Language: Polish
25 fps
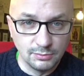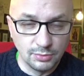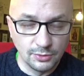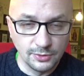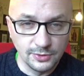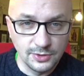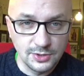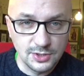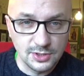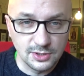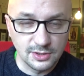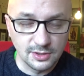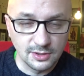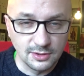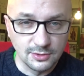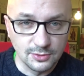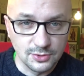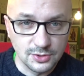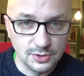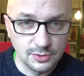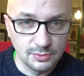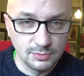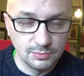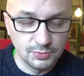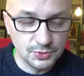Boi się tego,
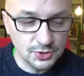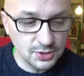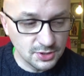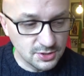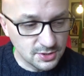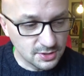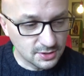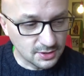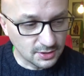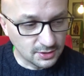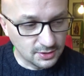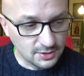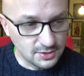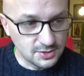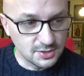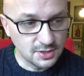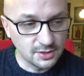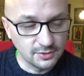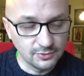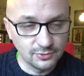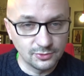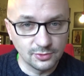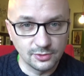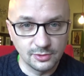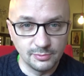że przyjdzie taki
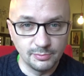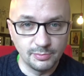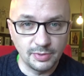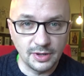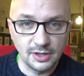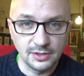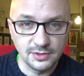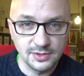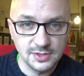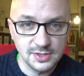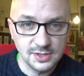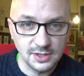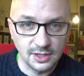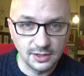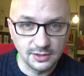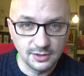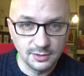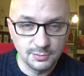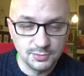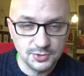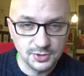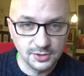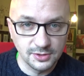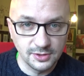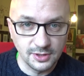dzień, w którym Pan
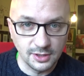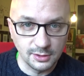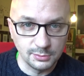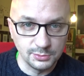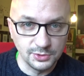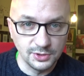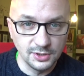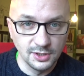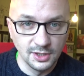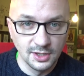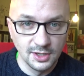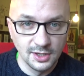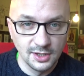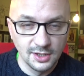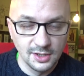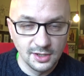stanie przed nami,